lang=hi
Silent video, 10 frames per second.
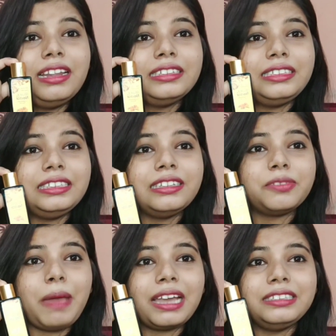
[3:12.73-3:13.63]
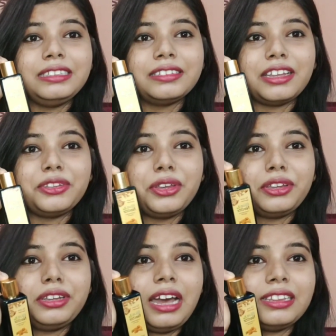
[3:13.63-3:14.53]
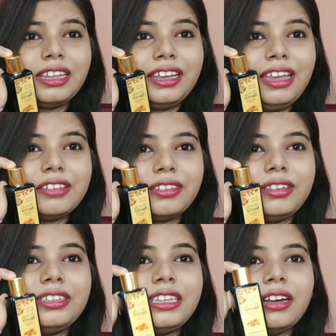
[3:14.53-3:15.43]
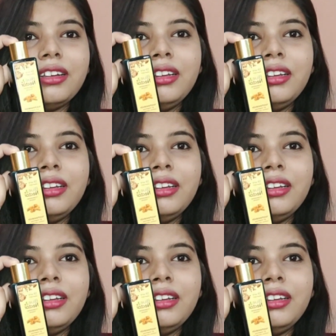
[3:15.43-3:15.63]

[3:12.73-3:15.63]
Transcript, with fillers: लग्जीरियस पैकेजिंग के साथ आता है ऐसे या